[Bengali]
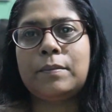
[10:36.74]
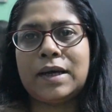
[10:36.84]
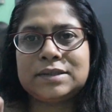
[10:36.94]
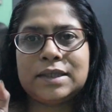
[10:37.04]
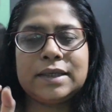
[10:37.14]

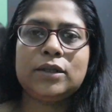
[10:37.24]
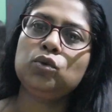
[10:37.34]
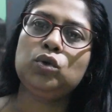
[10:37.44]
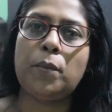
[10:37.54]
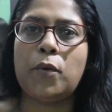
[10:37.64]
পাঁচটা থেকে
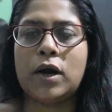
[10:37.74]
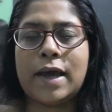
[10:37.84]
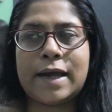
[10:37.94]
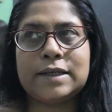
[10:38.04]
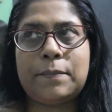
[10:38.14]
দুটো পড়া
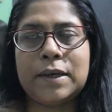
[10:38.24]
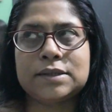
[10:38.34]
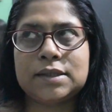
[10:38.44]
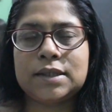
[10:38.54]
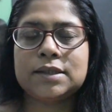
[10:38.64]
একটা
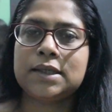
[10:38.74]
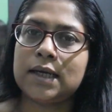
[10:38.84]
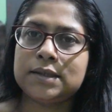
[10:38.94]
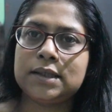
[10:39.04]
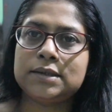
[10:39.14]
পাঁচটা থেকে
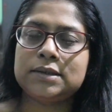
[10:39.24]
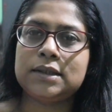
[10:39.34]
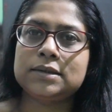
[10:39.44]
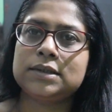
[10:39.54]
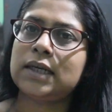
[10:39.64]
সাড়ে সাতটা
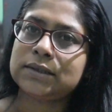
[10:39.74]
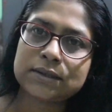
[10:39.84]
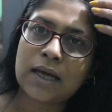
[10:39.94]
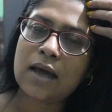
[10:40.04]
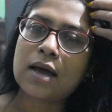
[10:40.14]

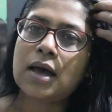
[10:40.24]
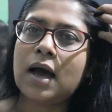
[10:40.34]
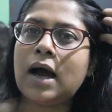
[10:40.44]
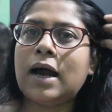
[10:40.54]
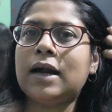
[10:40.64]
সাতটা
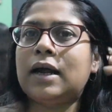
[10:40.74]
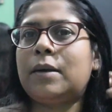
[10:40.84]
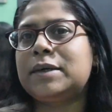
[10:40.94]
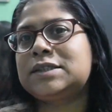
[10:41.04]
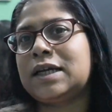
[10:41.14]
আর
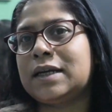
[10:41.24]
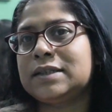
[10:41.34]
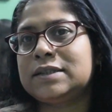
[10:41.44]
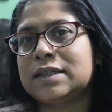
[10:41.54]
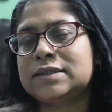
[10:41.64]
আবার সাড়ে
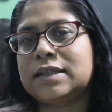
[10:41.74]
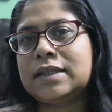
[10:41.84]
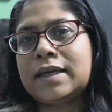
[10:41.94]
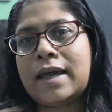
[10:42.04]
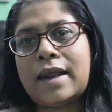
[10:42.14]
সাতটা
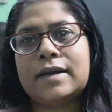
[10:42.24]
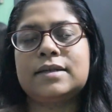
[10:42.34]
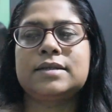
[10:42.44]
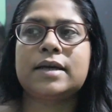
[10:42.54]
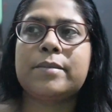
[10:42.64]
থেকে আর
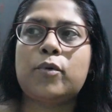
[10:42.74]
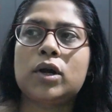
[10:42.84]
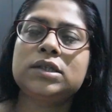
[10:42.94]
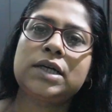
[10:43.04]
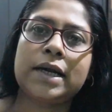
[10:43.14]
একটা জায়গায়
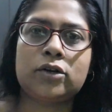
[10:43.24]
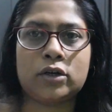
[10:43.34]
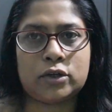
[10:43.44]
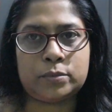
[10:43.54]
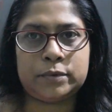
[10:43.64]
পড়া সাড়ে
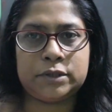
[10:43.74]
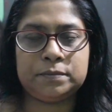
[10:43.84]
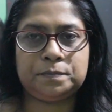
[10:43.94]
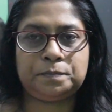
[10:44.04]
নটা অবধি